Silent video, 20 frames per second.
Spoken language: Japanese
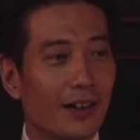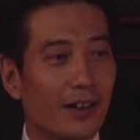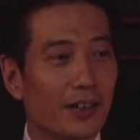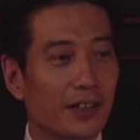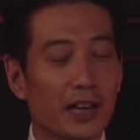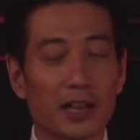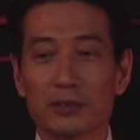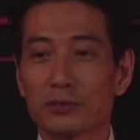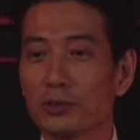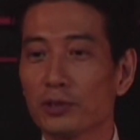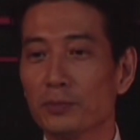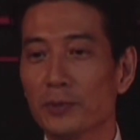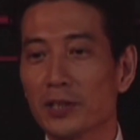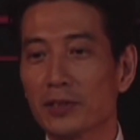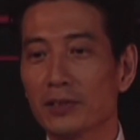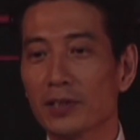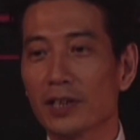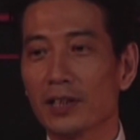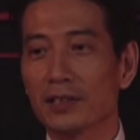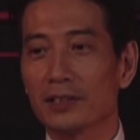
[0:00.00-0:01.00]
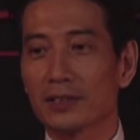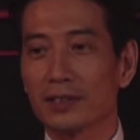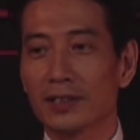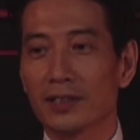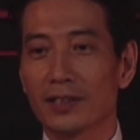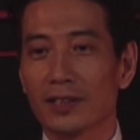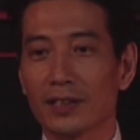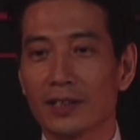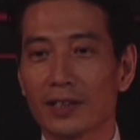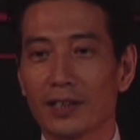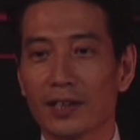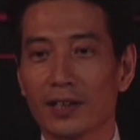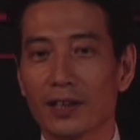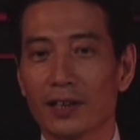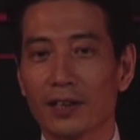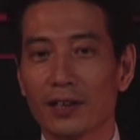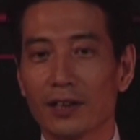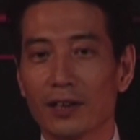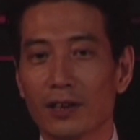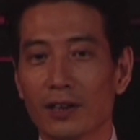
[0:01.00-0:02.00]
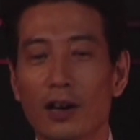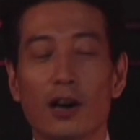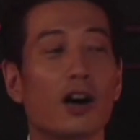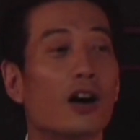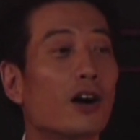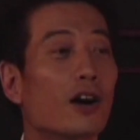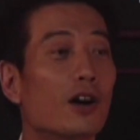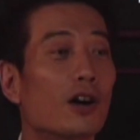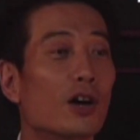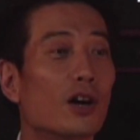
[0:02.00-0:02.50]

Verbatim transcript: やっと巡り合えて、あ、